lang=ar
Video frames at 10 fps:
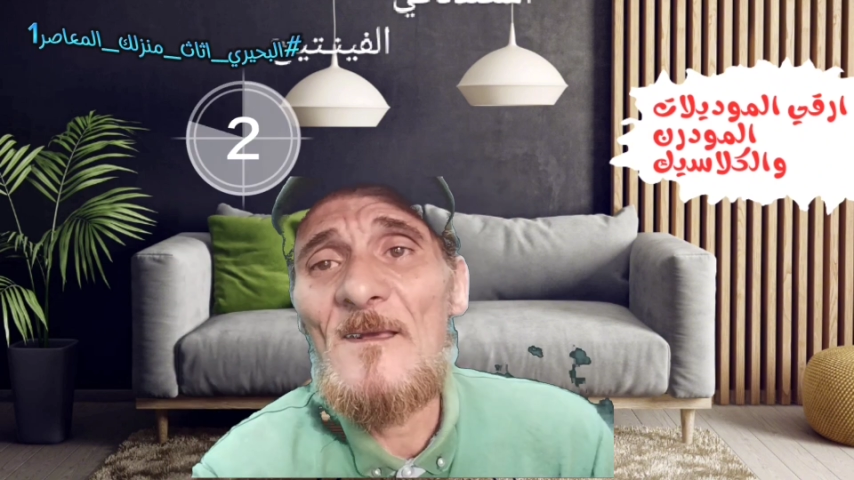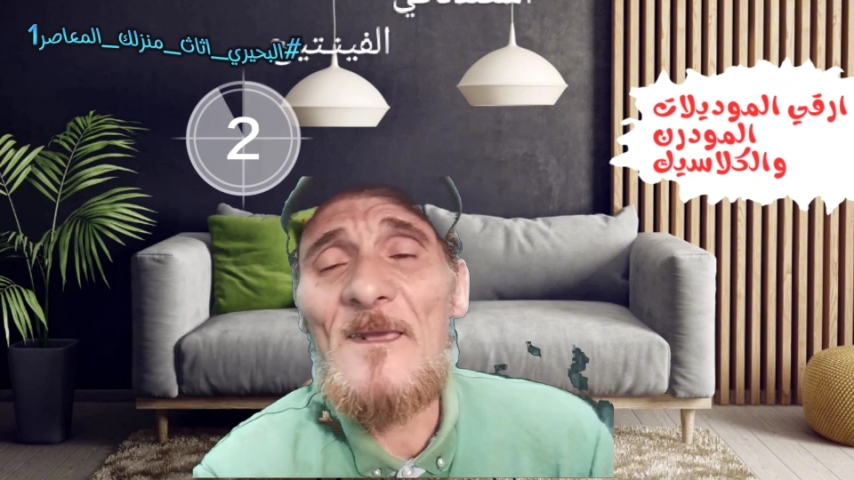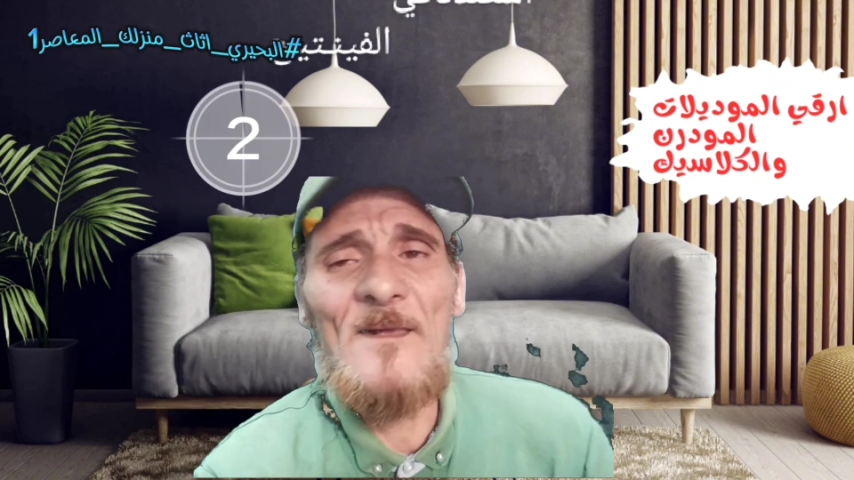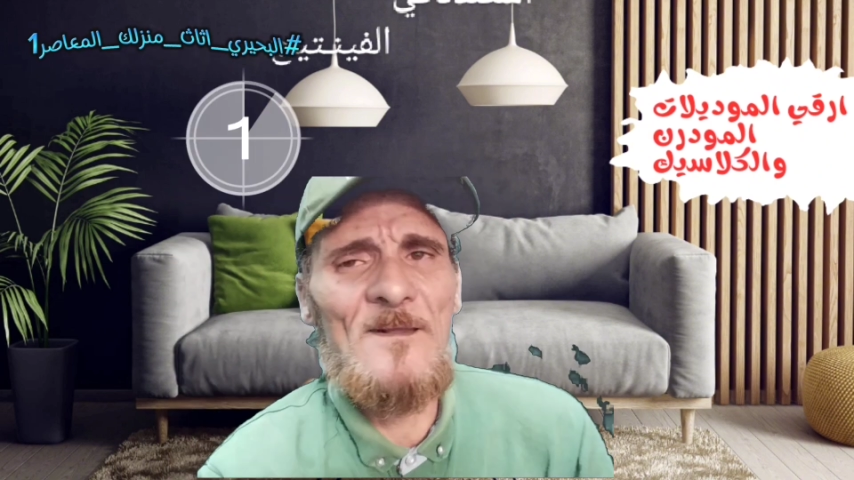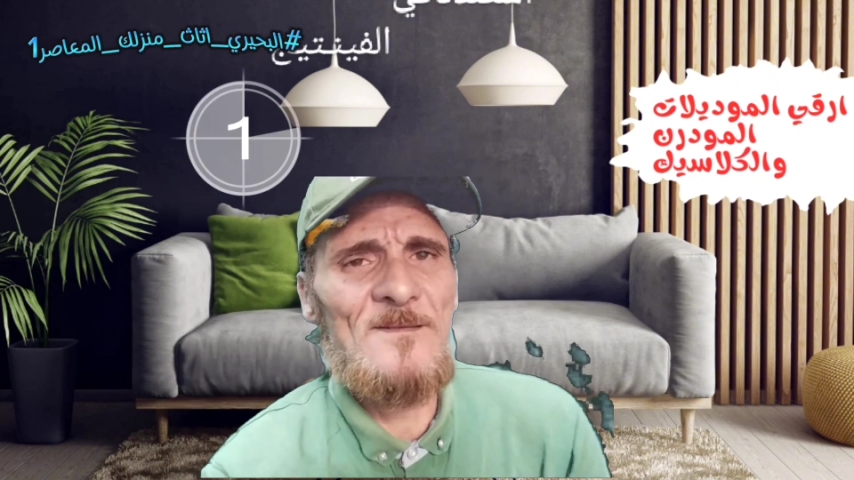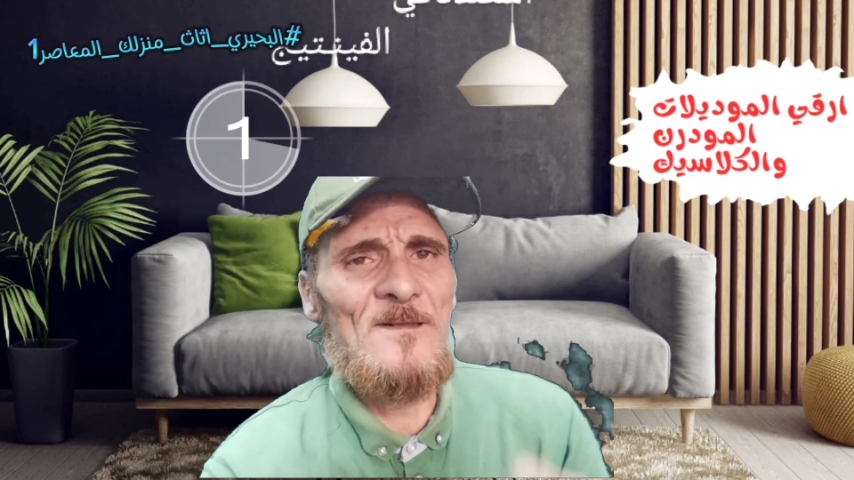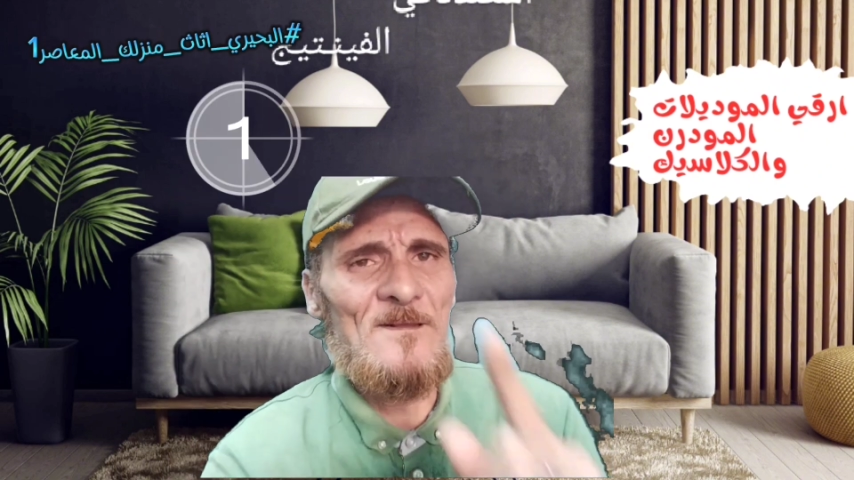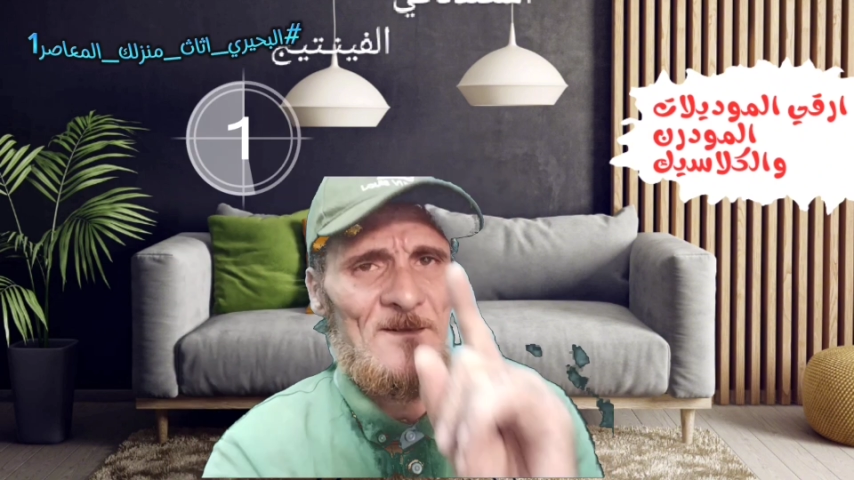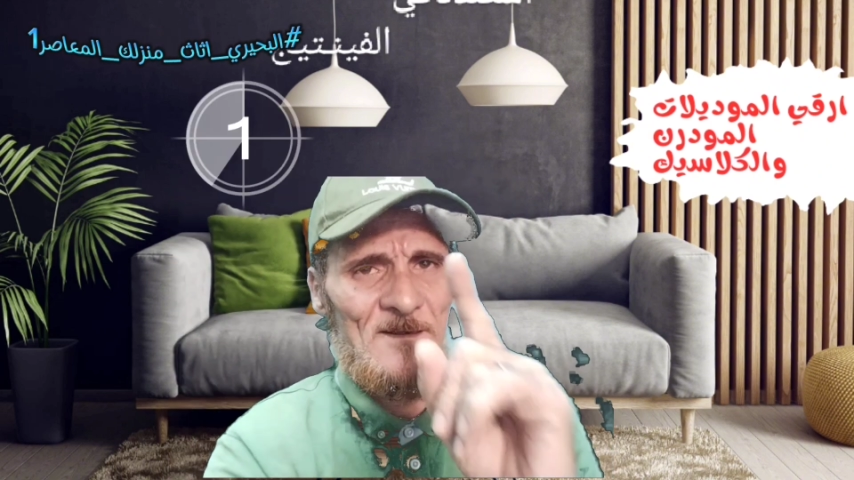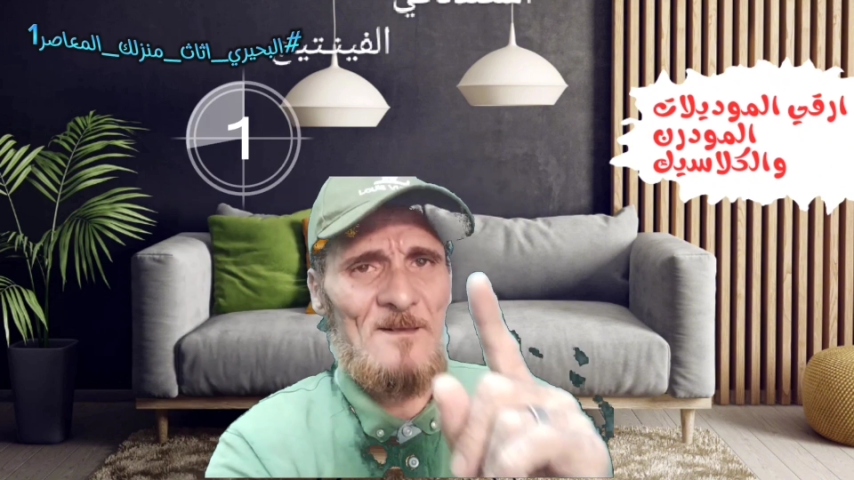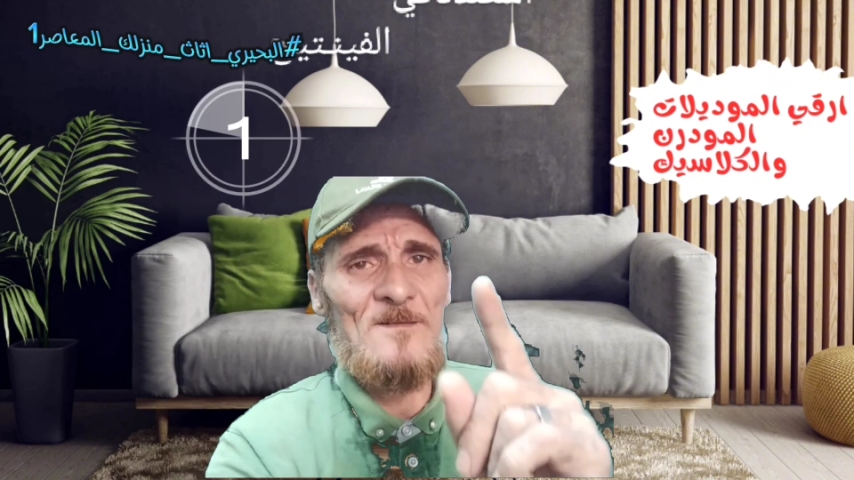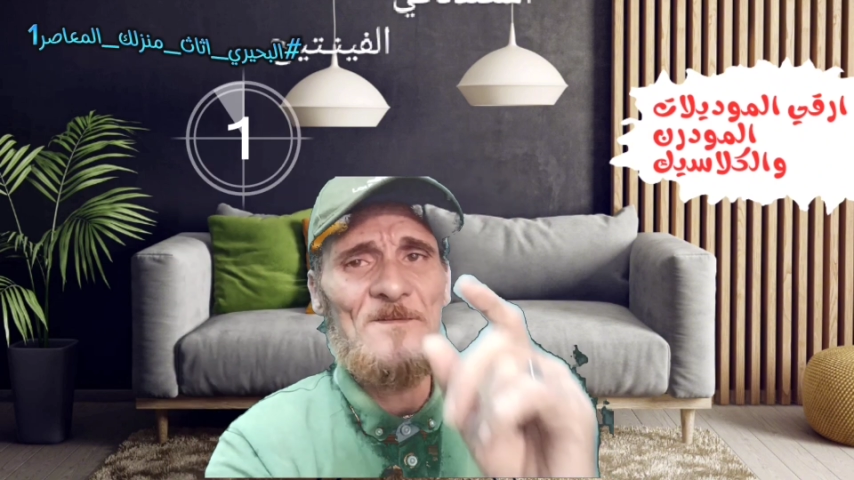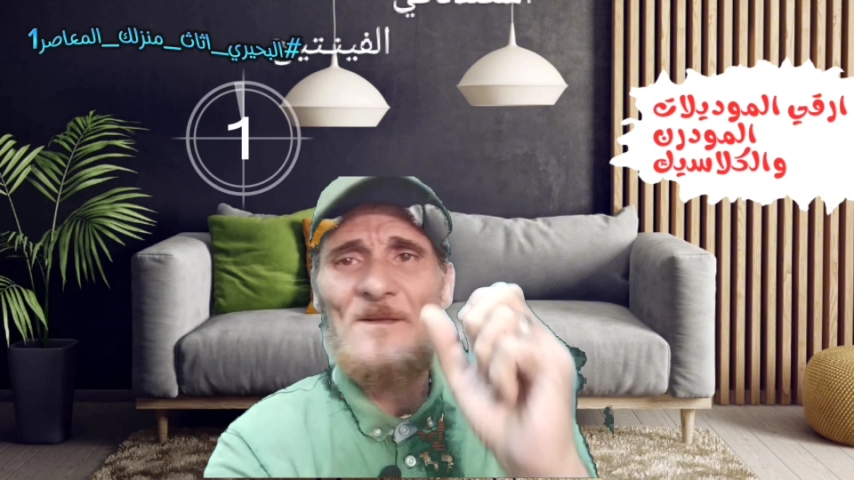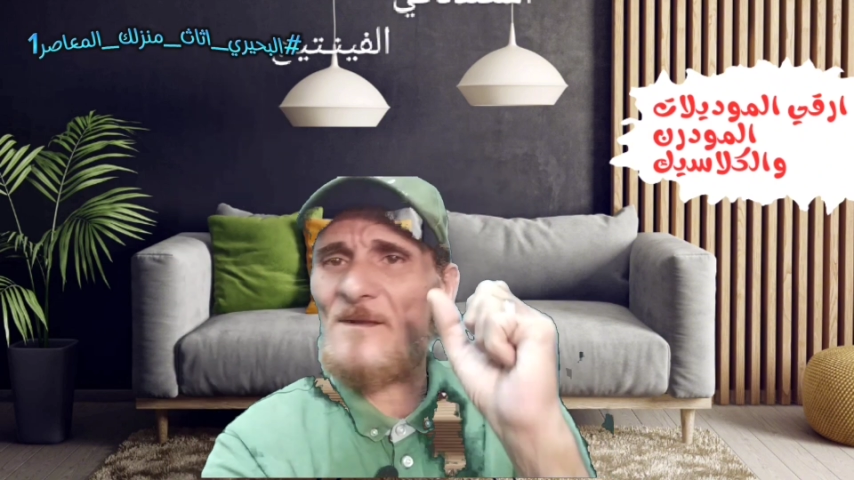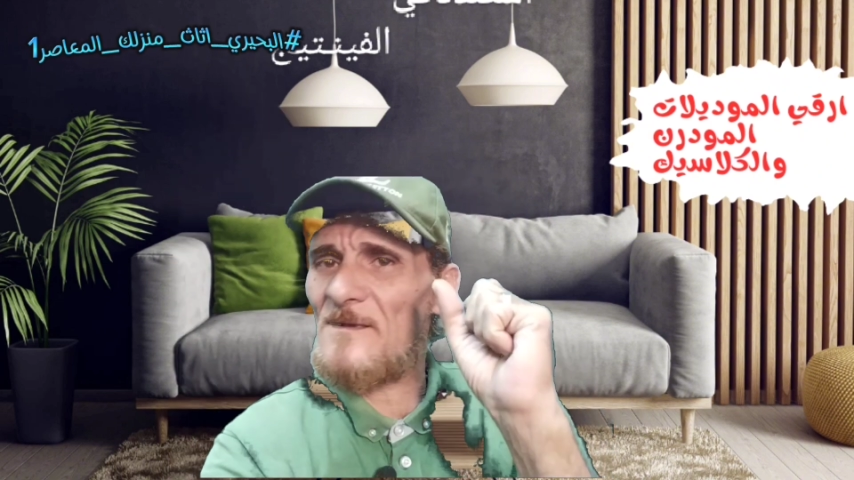كانت الإيد
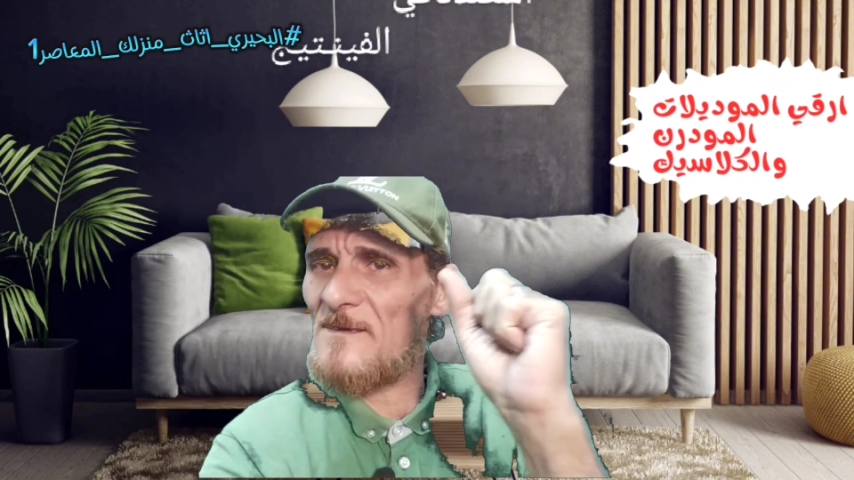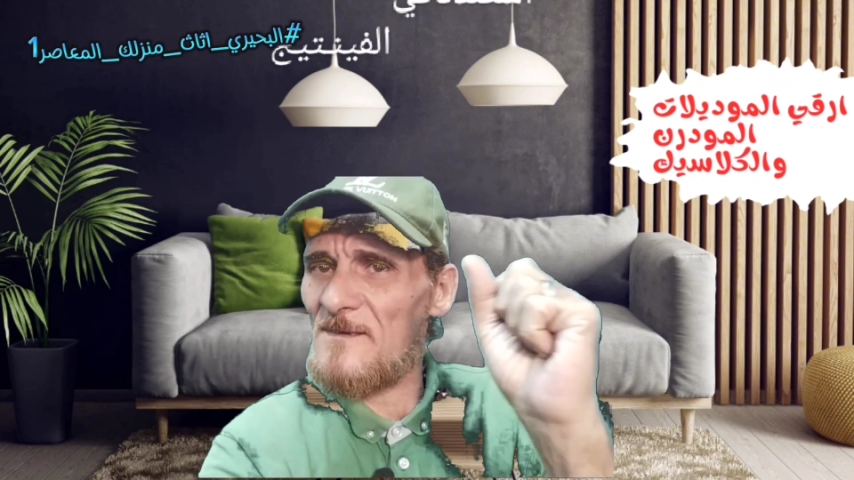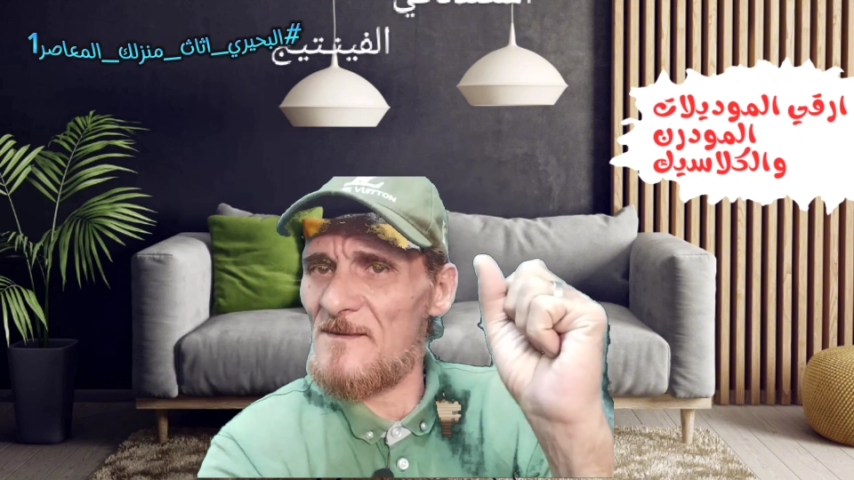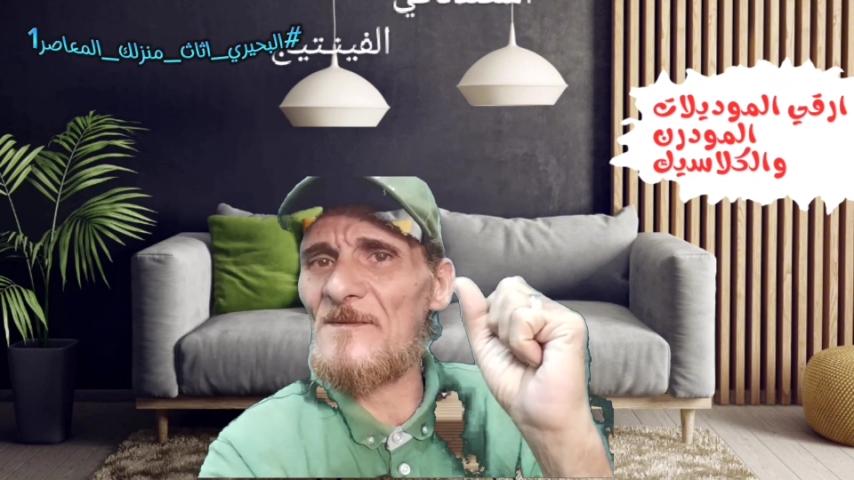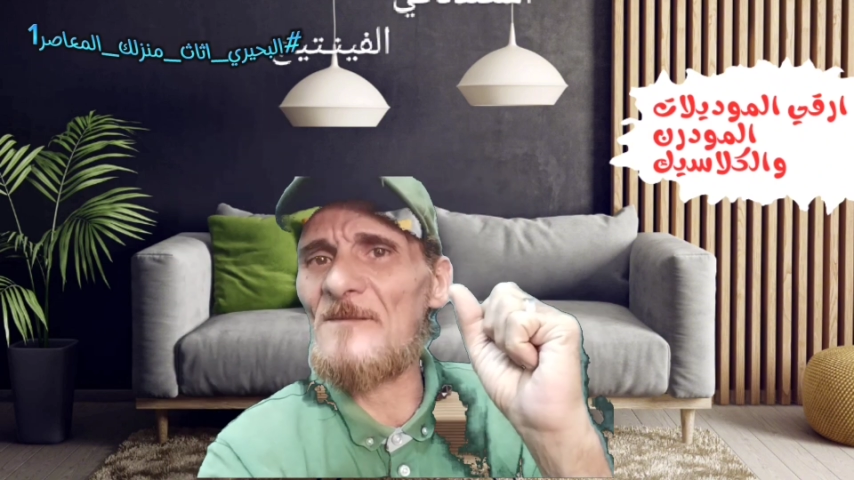في الإيد